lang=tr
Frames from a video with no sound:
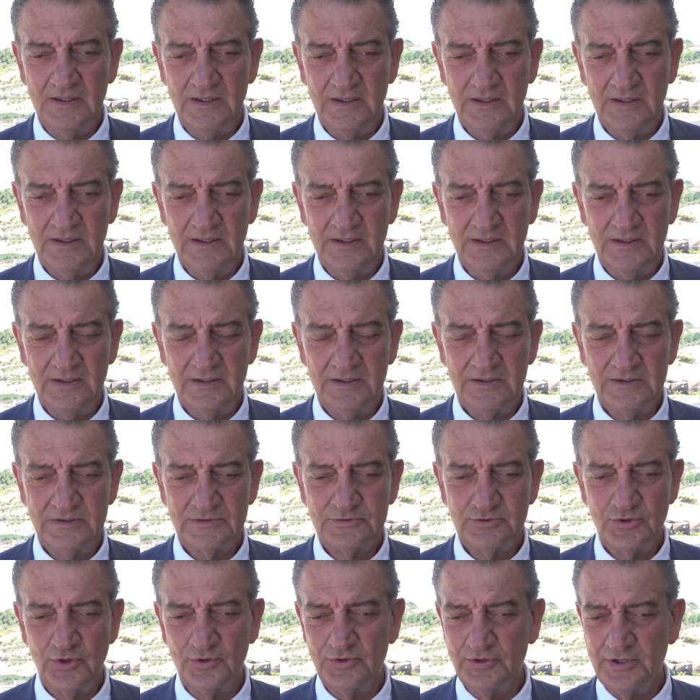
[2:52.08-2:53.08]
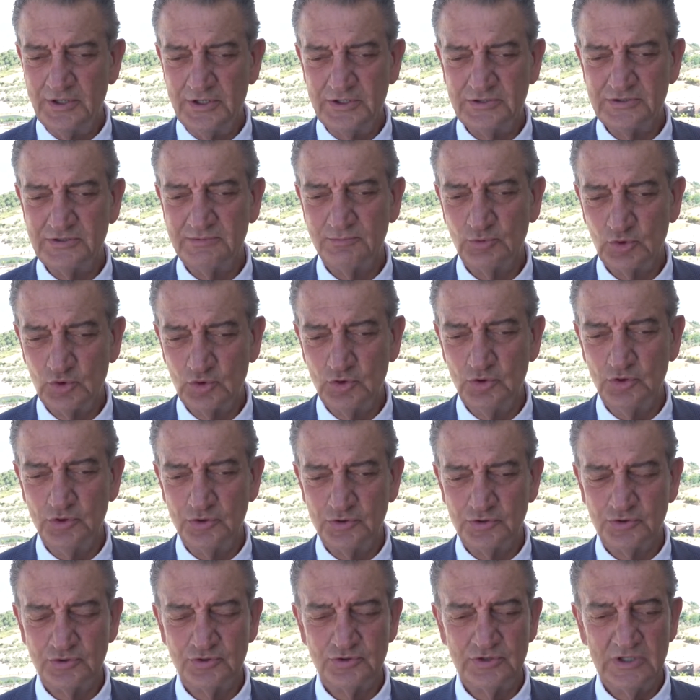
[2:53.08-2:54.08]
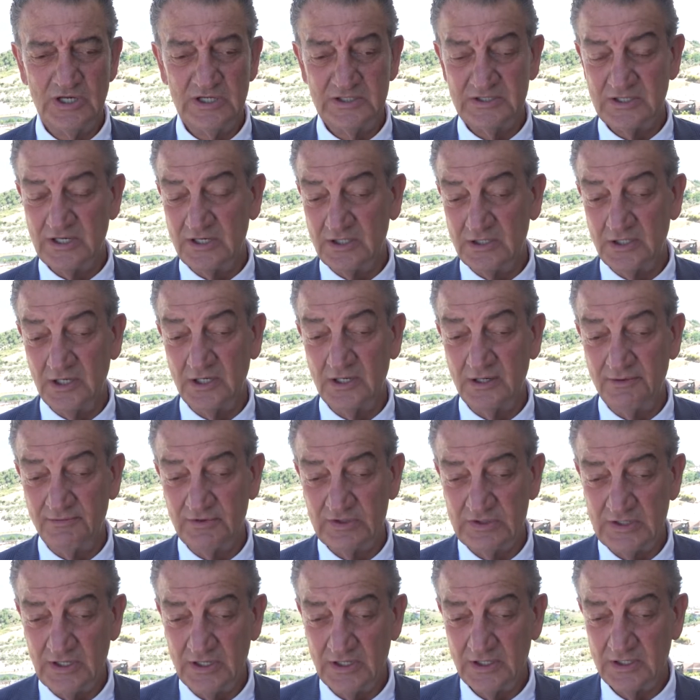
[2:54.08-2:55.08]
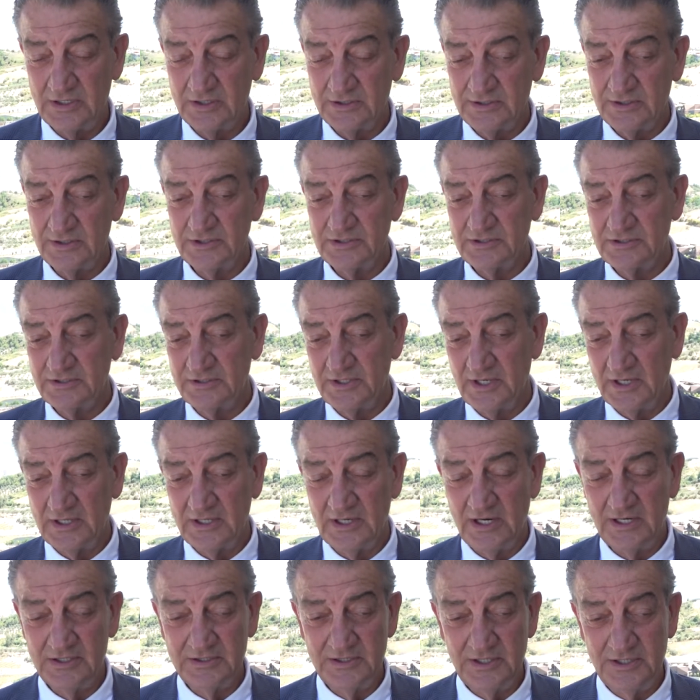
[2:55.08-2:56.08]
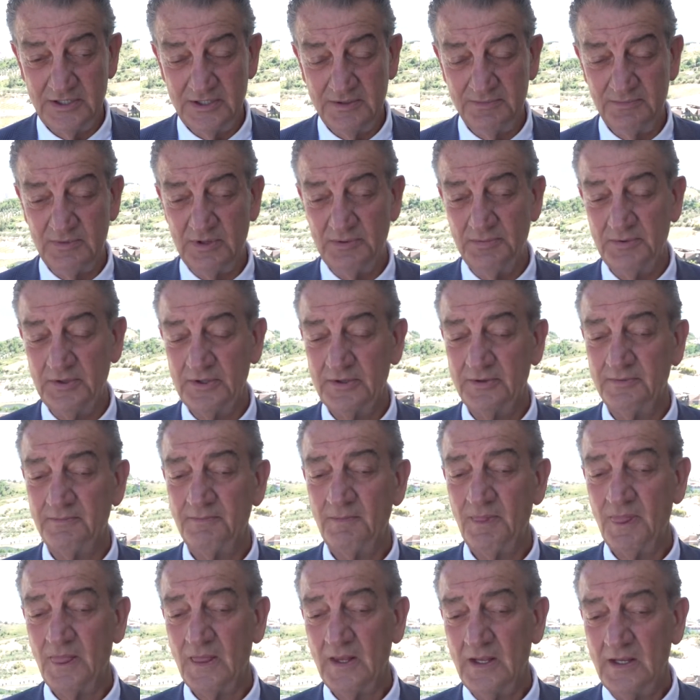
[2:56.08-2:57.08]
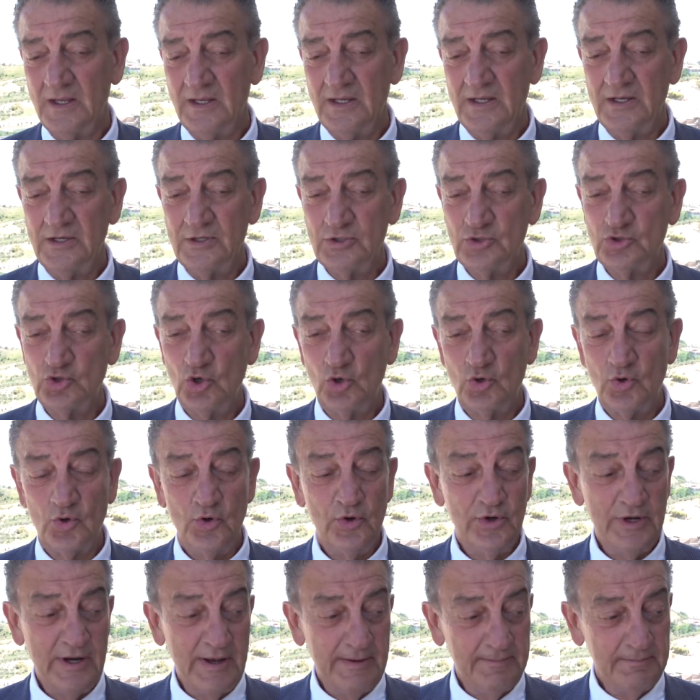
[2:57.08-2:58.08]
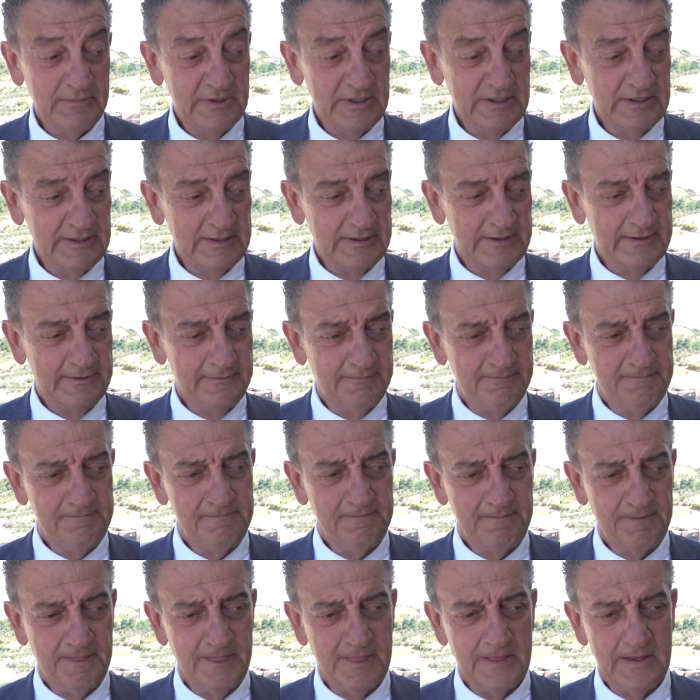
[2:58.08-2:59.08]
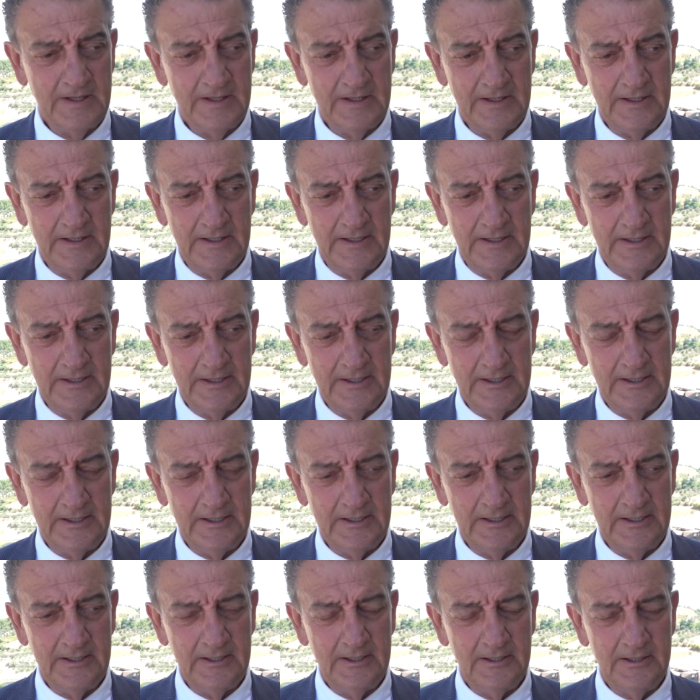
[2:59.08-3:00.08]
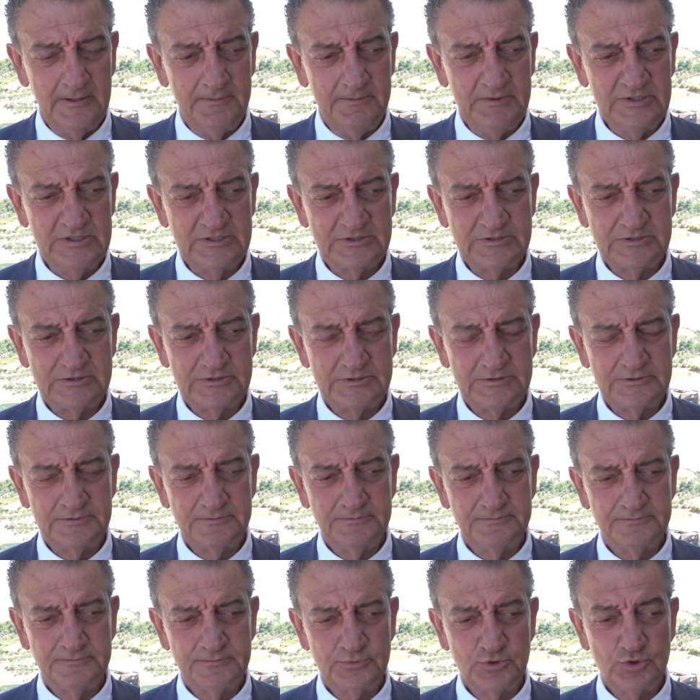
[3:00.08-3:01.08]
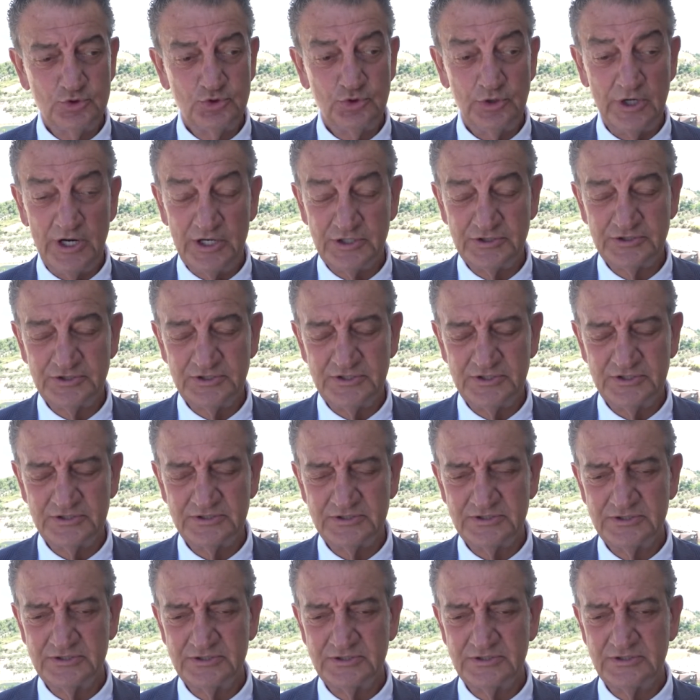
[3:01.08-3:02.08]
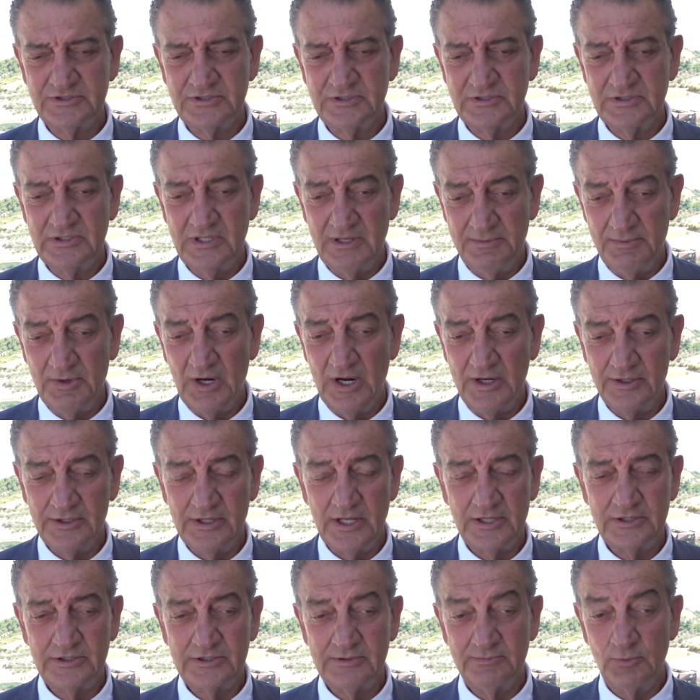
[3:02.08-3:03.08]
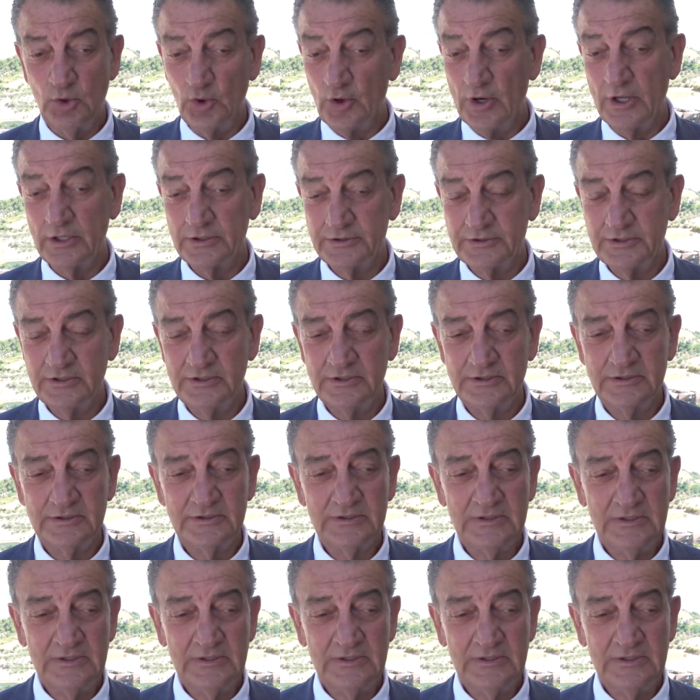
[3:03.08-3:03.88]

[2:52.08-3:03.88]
E, son derece mutluyuz. Hatay'ın ana vatana katılışı tekrar dediğim gibi çok önemli e, bir süreçtir. Demin anlattım 16 yıl.